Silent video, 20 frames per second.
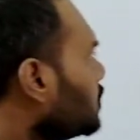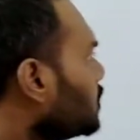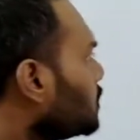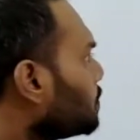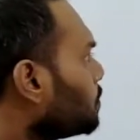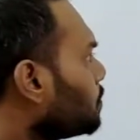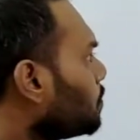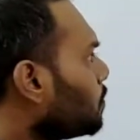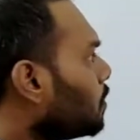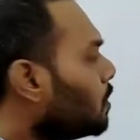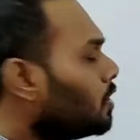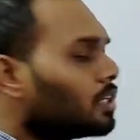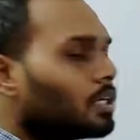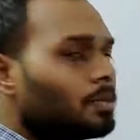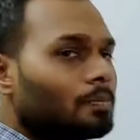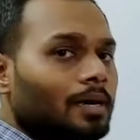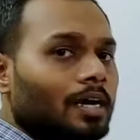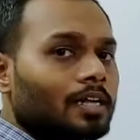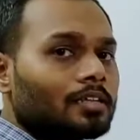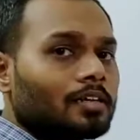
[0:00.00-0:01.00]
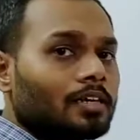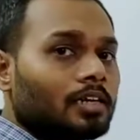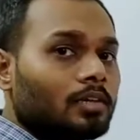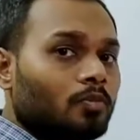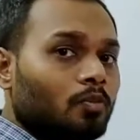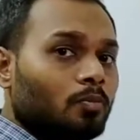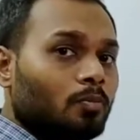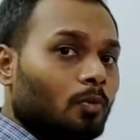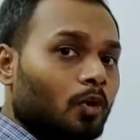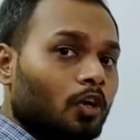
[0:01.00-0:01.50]
जिस पॉइंट की बात करें
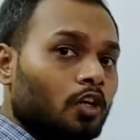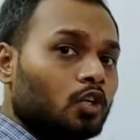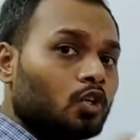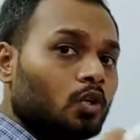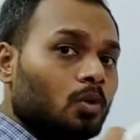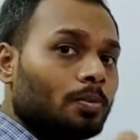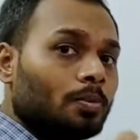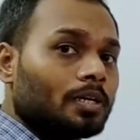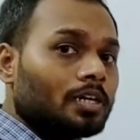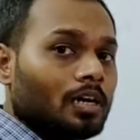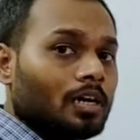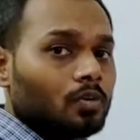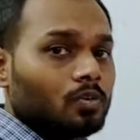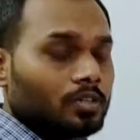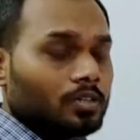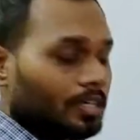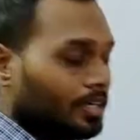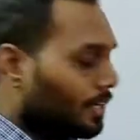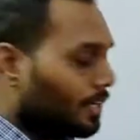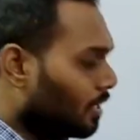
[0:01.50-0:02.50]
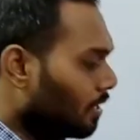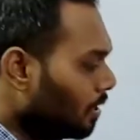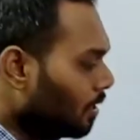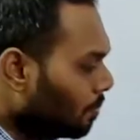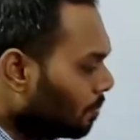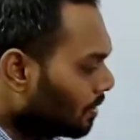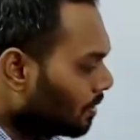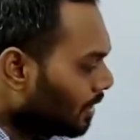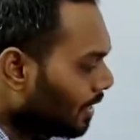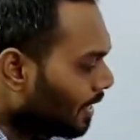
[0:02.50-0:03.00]
वो पॉइंट को भी काउंट करेंगे
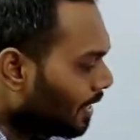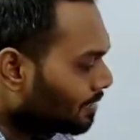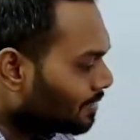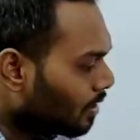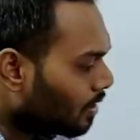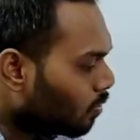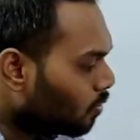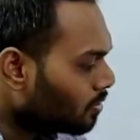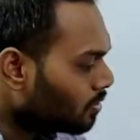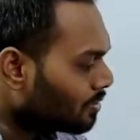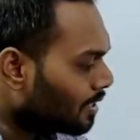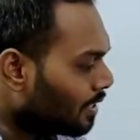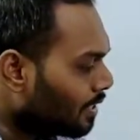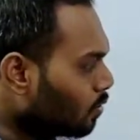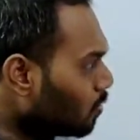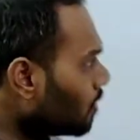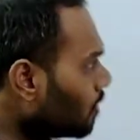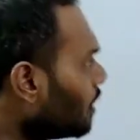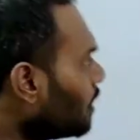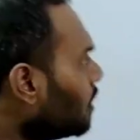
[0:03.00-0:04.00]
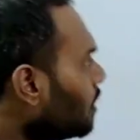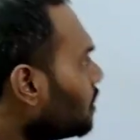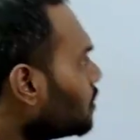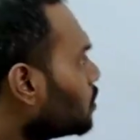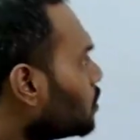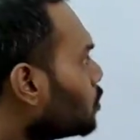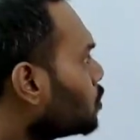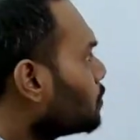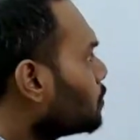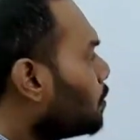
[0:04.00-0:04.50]
बट ऐसा कोई साइन होगा
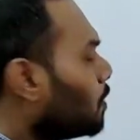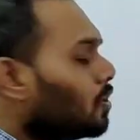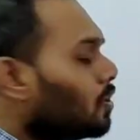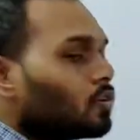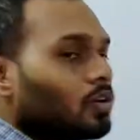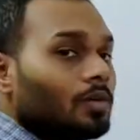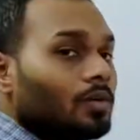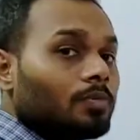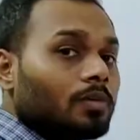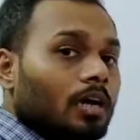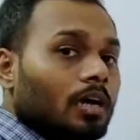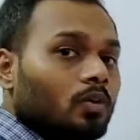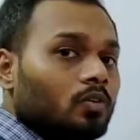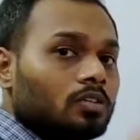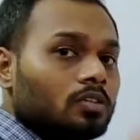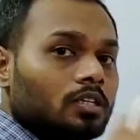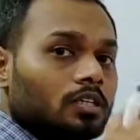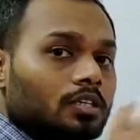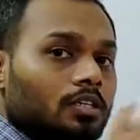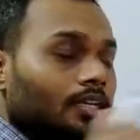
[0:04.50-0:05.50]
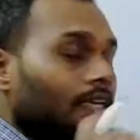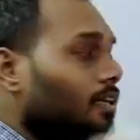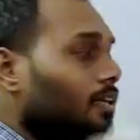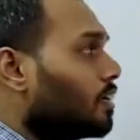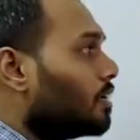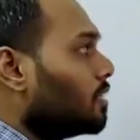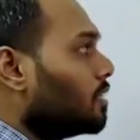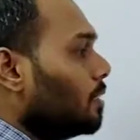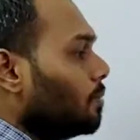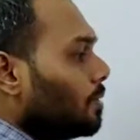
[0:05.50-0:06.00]
तो उस पॉइंट को हम काउंट नहीं
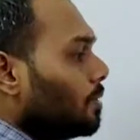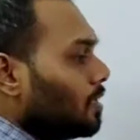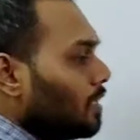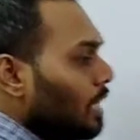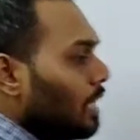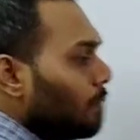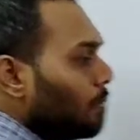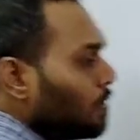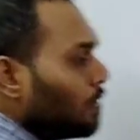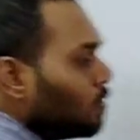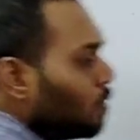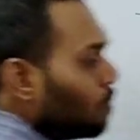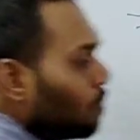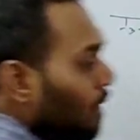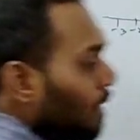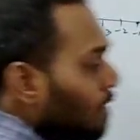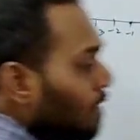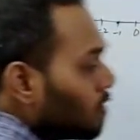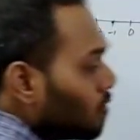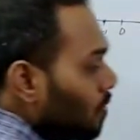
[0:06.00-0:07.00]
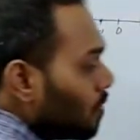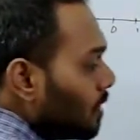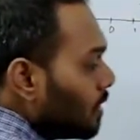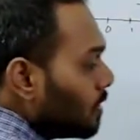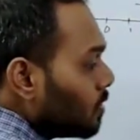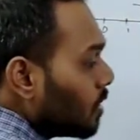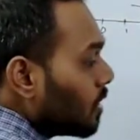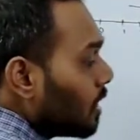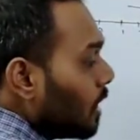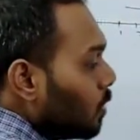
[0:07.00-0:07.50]
करते बट यहाँ पर जो माइनस वन है
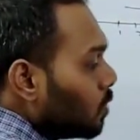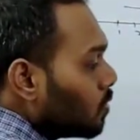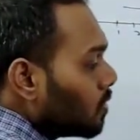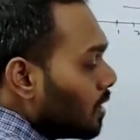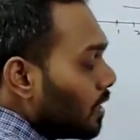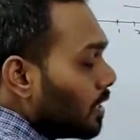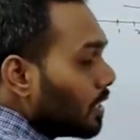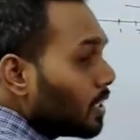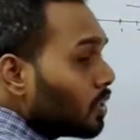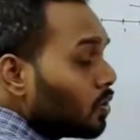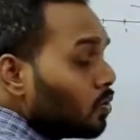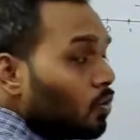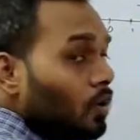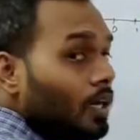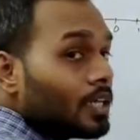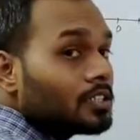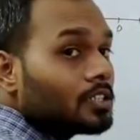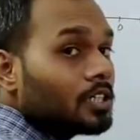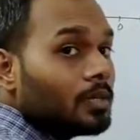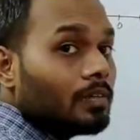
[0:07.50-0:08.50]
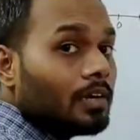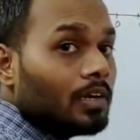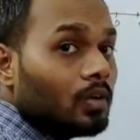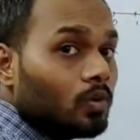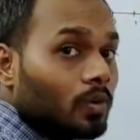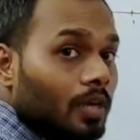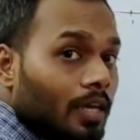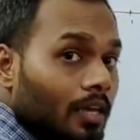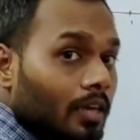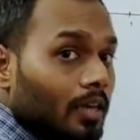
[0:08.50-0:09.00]
इसे काउंट करेंगे कि वो एक्स की
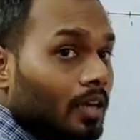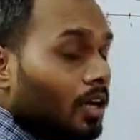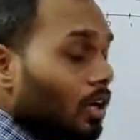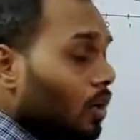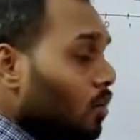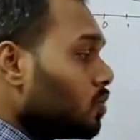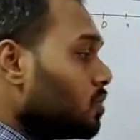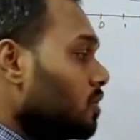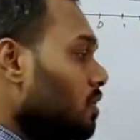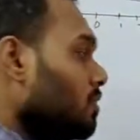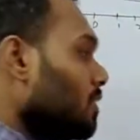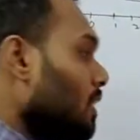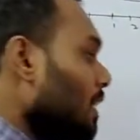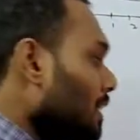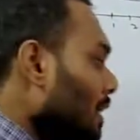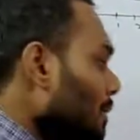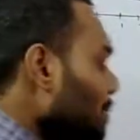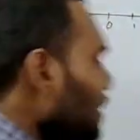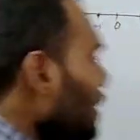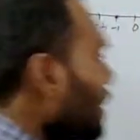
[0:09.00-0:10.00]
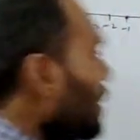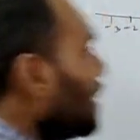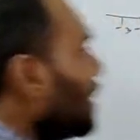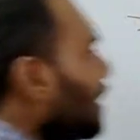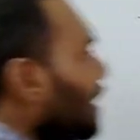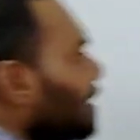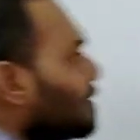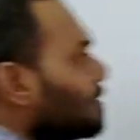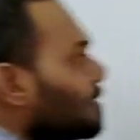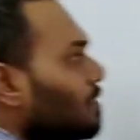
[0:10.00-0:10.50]
वैल्यू है और उससे ज़्यादा भी
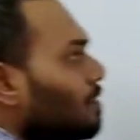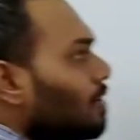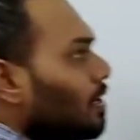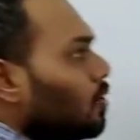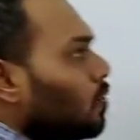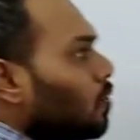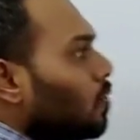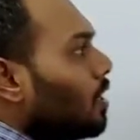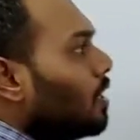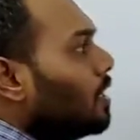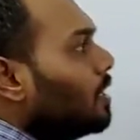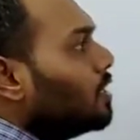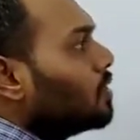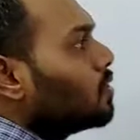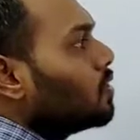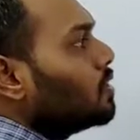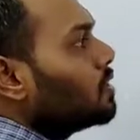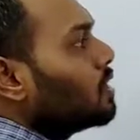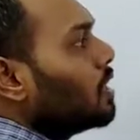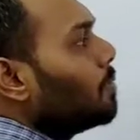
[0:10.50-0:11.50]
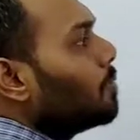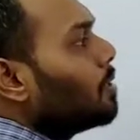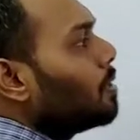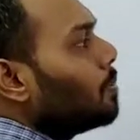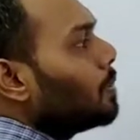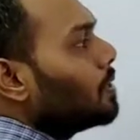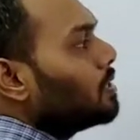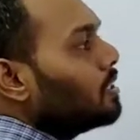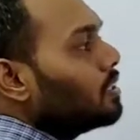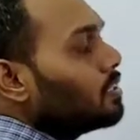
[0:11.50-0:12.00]
एक्स की वैल्यू होगा तो इसे हम
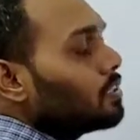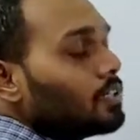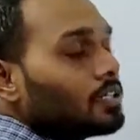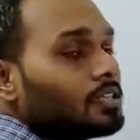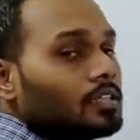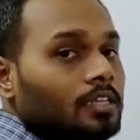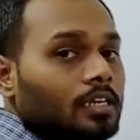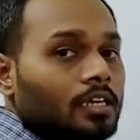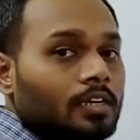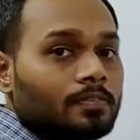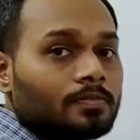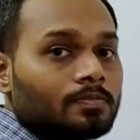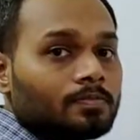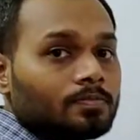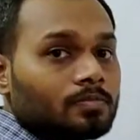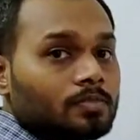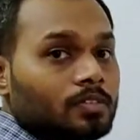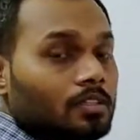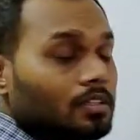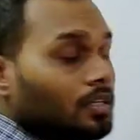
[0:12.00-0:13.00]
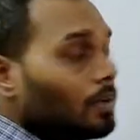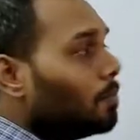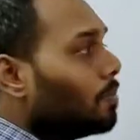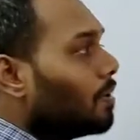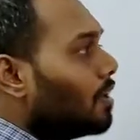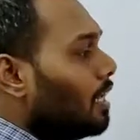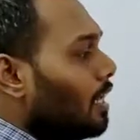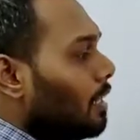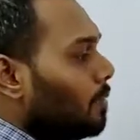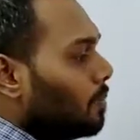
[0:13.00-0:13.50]
रिप्रेजेंट कर दिए
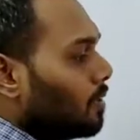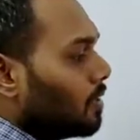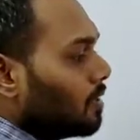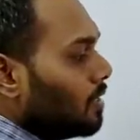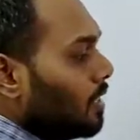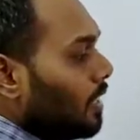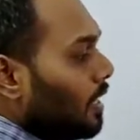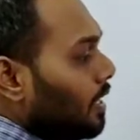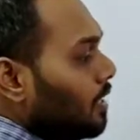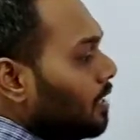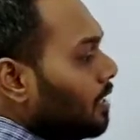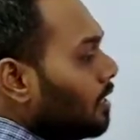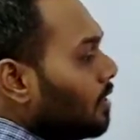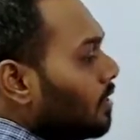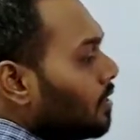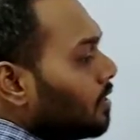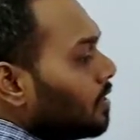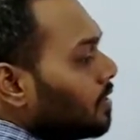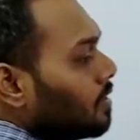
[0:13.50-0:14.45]
नंबर लाइन पर क्या है ये